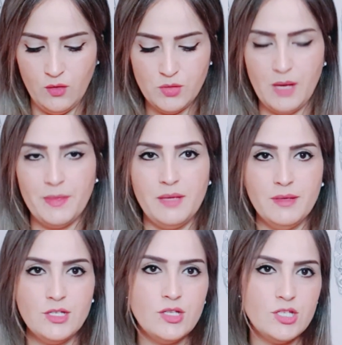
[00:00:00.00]
روز بحال ما
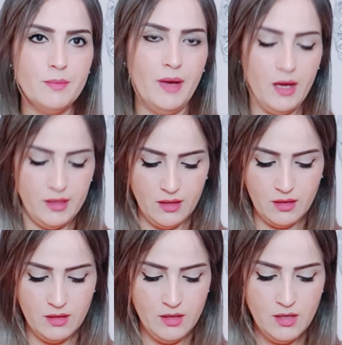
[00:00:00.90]
كيبانش داكشي معايق
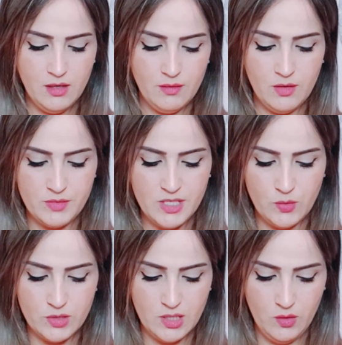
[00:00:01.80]

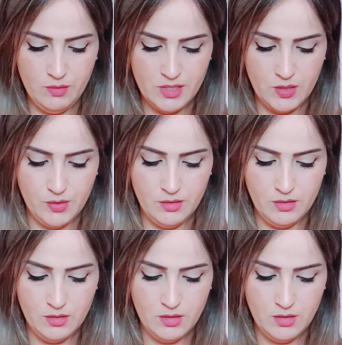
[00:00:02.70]
مزيون حتى هو مزيون